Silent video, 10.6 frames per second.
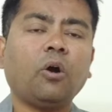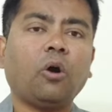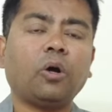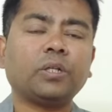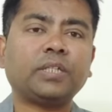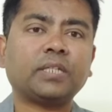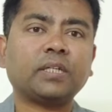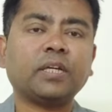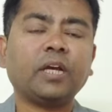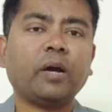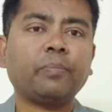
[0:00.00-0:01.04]
और जैसा
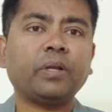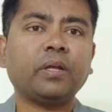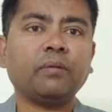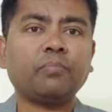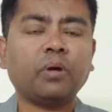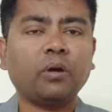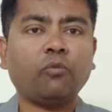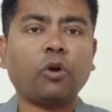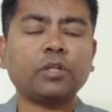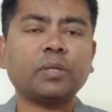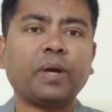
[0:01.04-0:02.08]
कि आपने
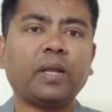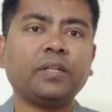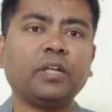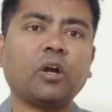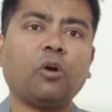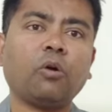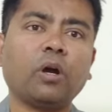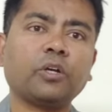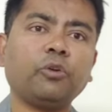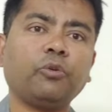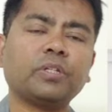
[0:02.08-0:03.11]
वॉर से पहले देखा होगा
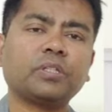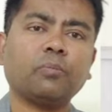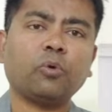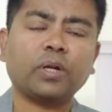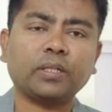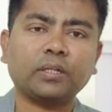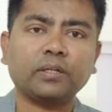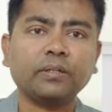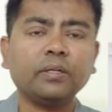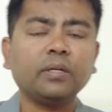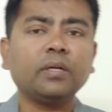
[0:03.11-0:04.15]
कि यूएसए बोल रहा था
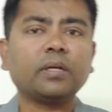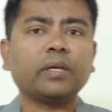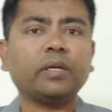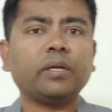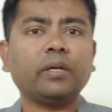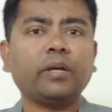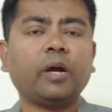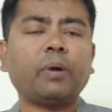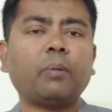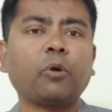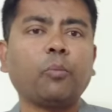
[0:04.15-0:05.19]
कि
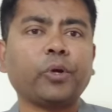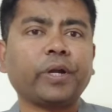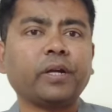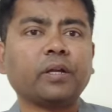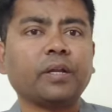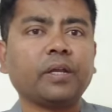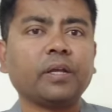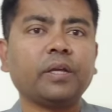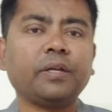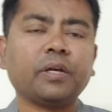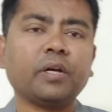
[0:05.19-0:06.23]
हम आपको प्रोटेक्ट करेंगे
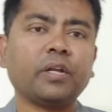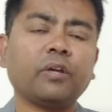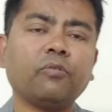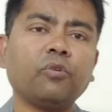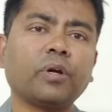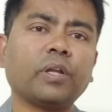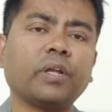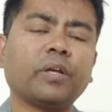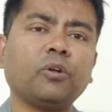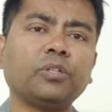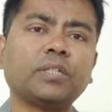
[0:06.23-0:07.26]
ये करेंगे वो
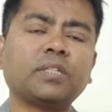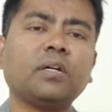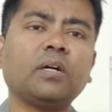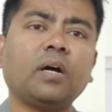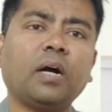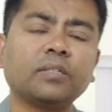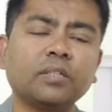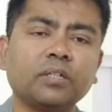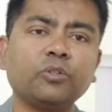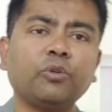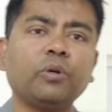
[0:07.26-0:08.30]
करेंगे और जैसा
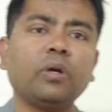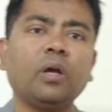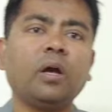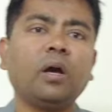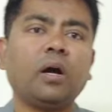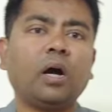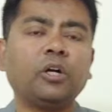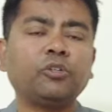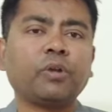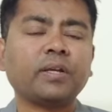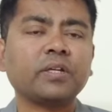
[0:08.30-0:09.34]
अक्सर
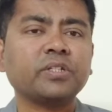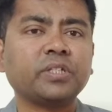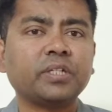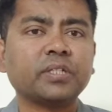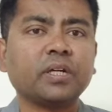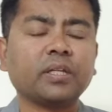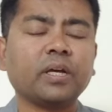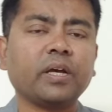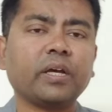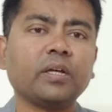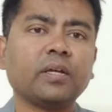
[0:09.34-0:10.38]
यूनाइटेड स्टेट्स करता
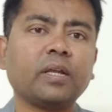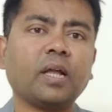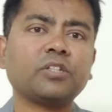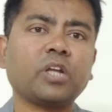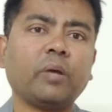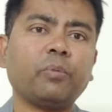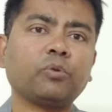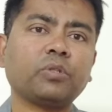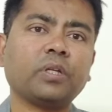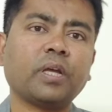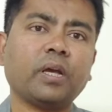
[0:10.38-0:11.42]
है लास्ट टाइम पे
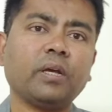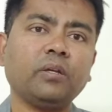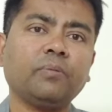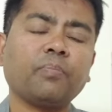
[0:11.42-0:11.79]
उसने क्या है